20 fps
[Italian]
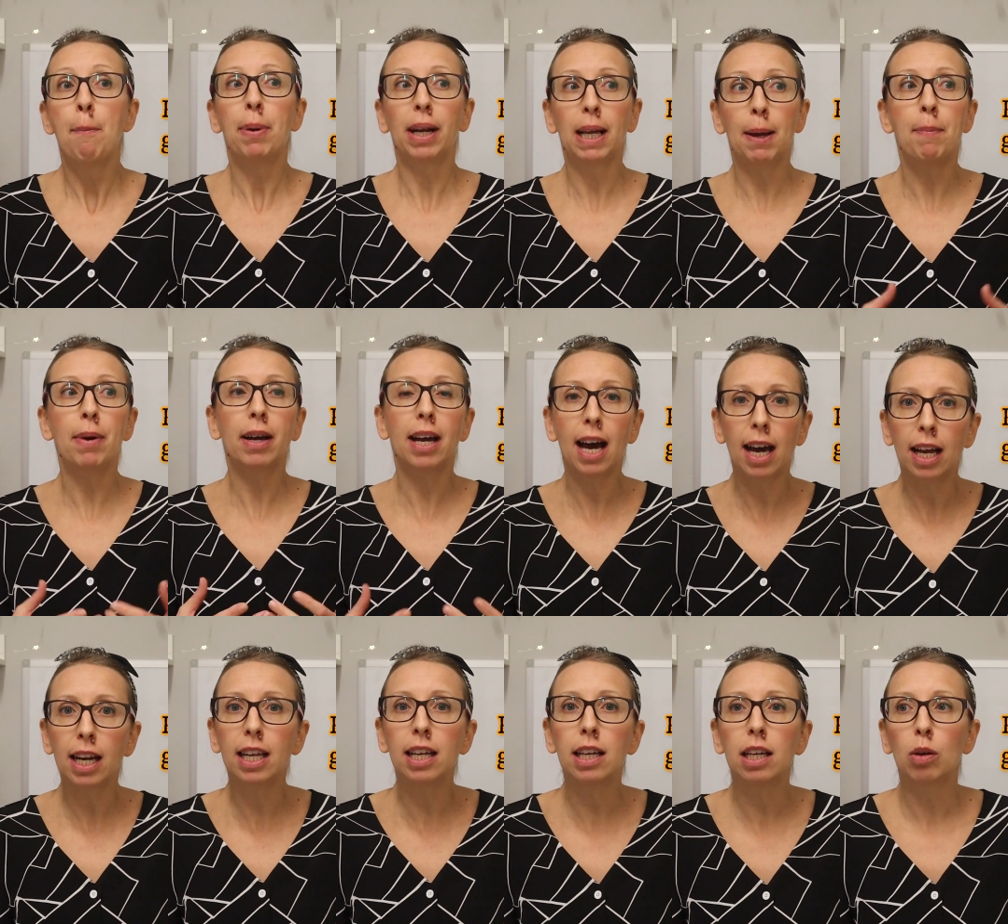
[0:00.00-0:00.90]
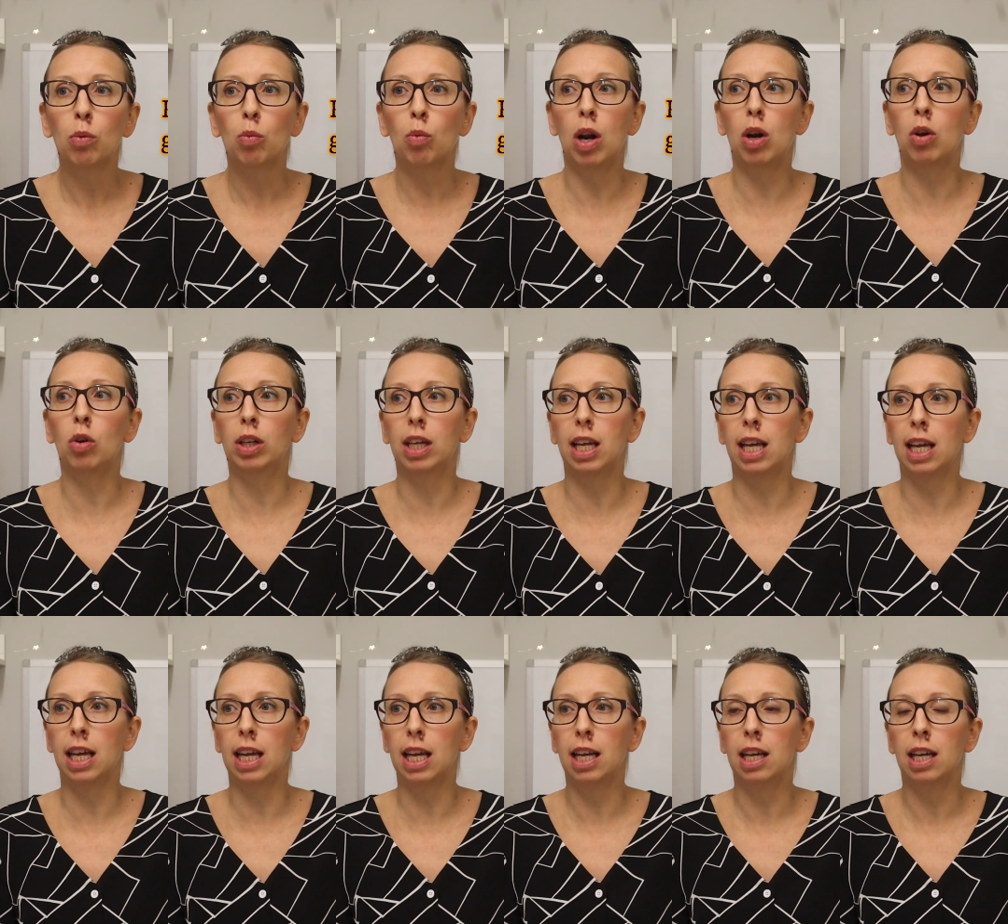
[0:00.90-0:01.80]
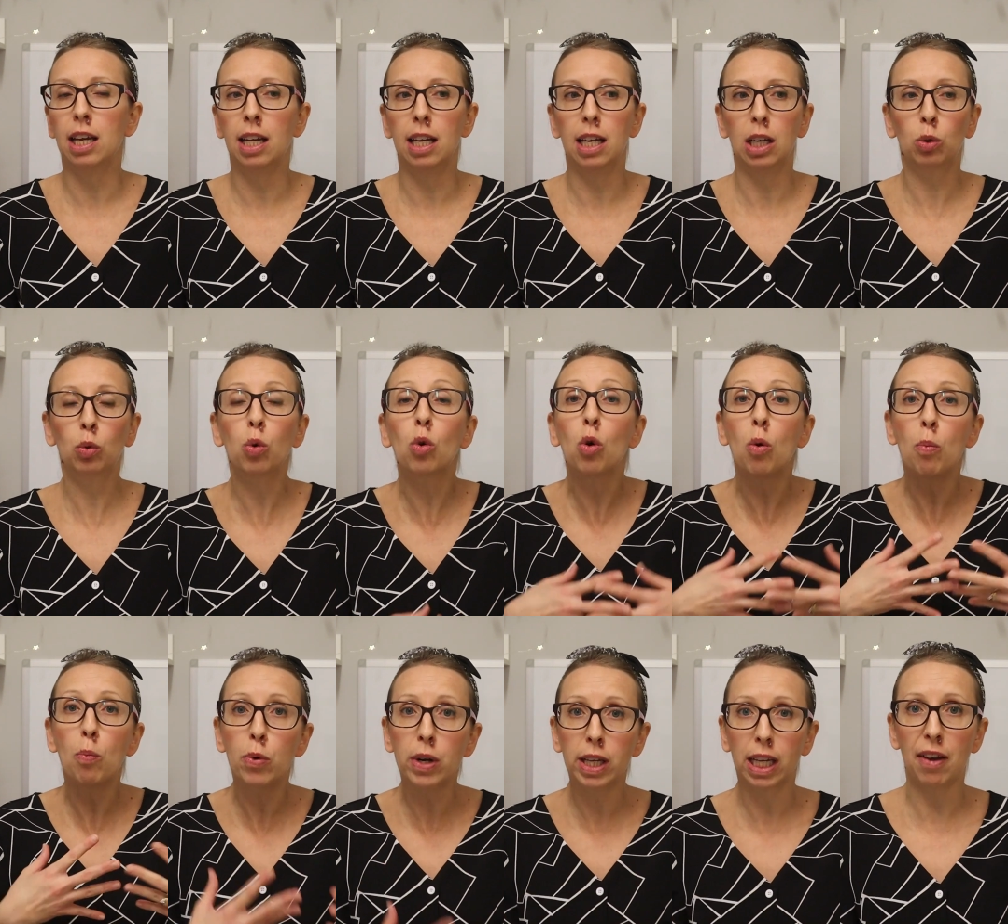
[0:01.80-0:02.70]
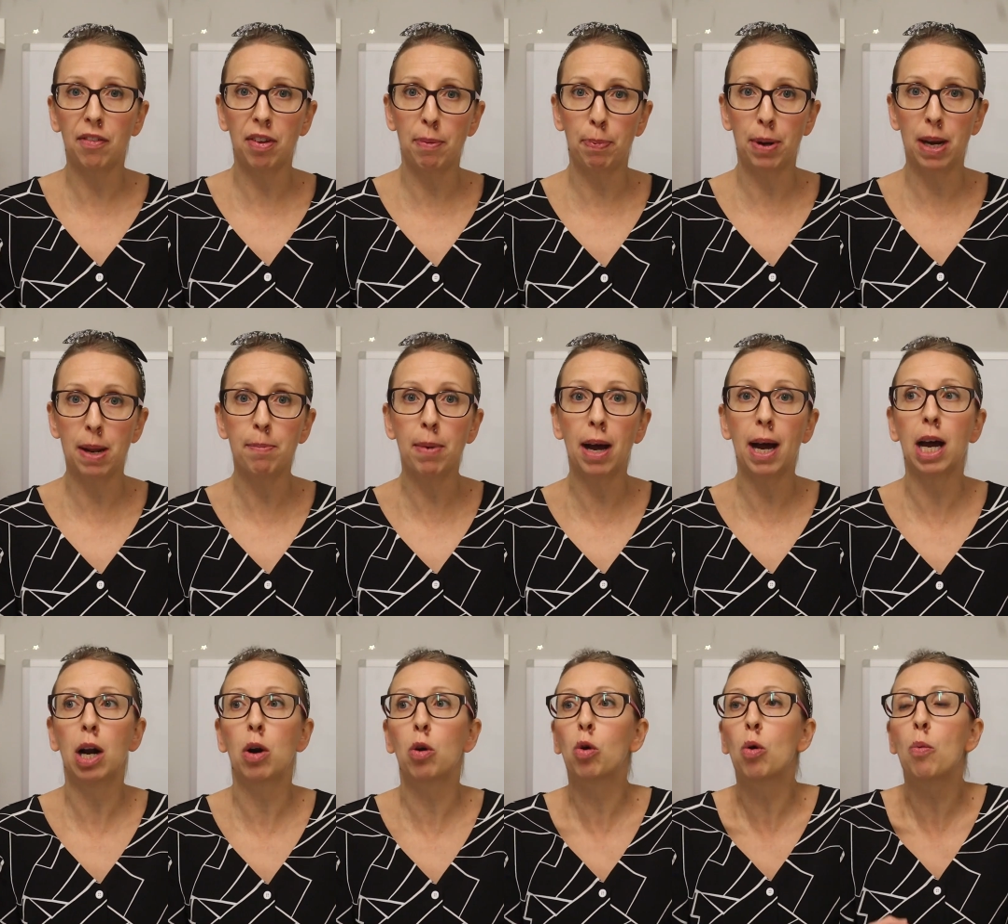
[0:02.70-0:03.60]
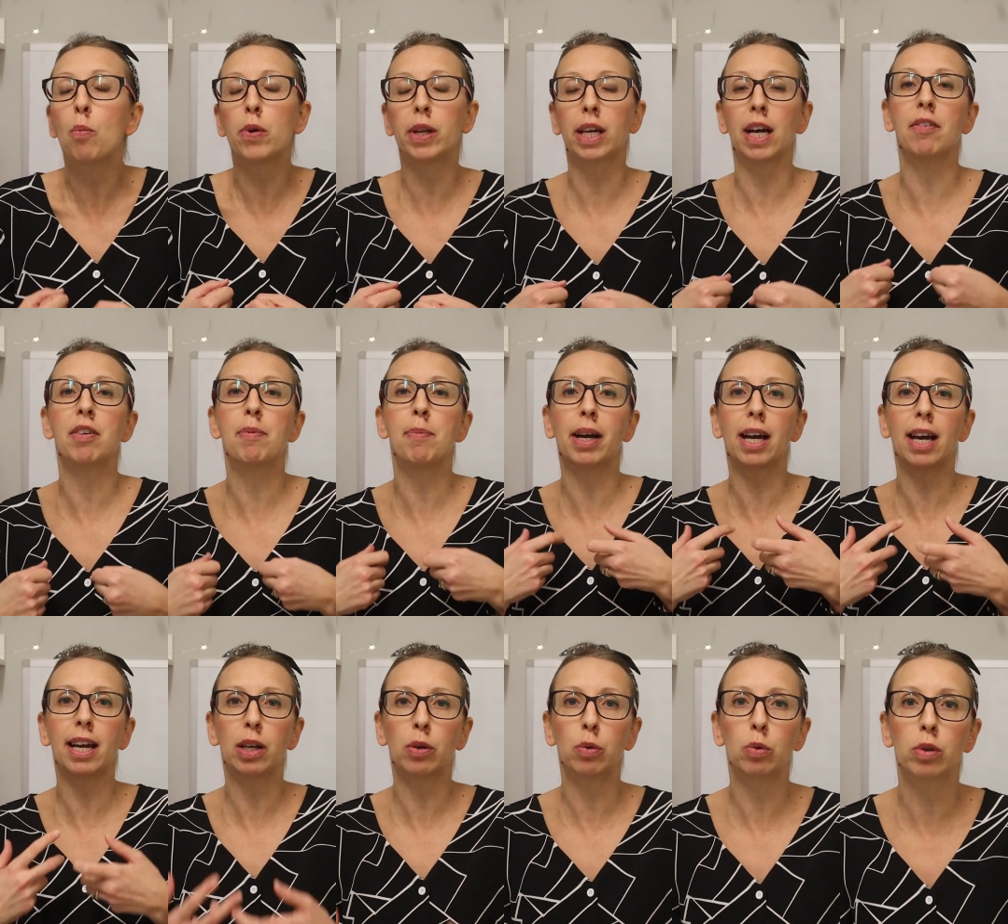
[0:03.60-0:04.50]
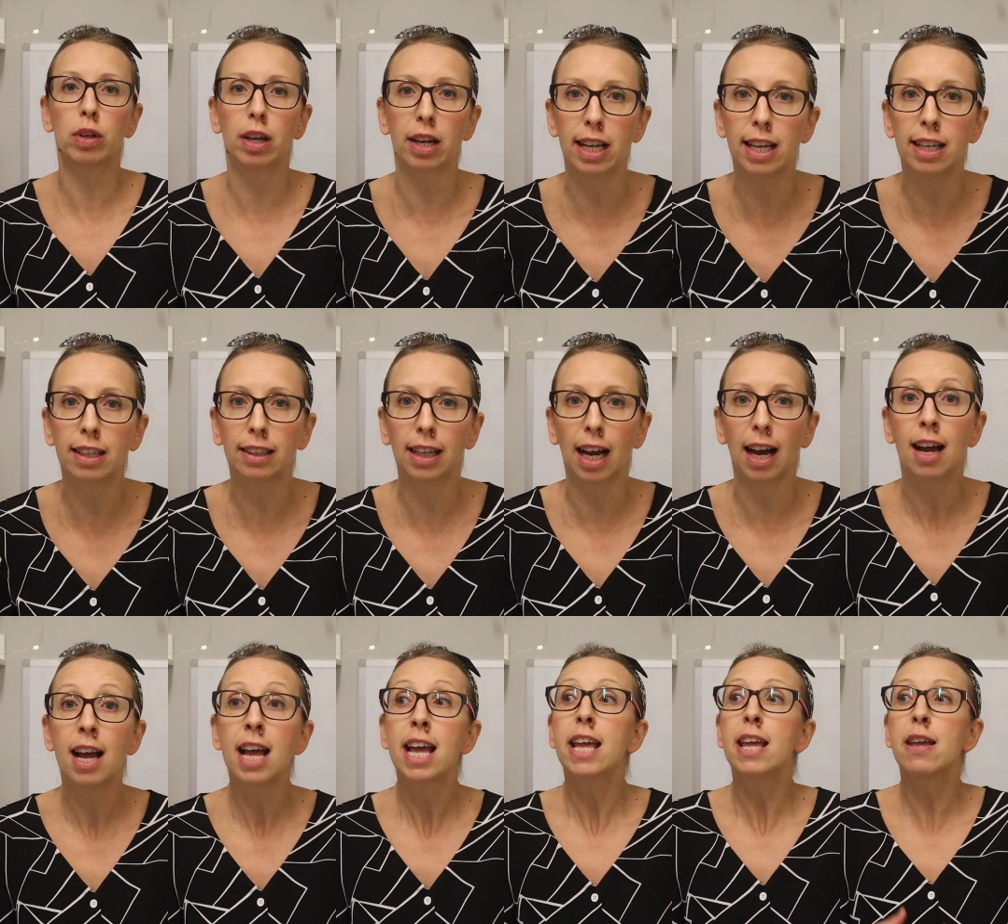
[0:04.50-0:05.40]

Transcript: Perché magari quello che eh, tu comunicavi prima lo comunicavi magari con grinta,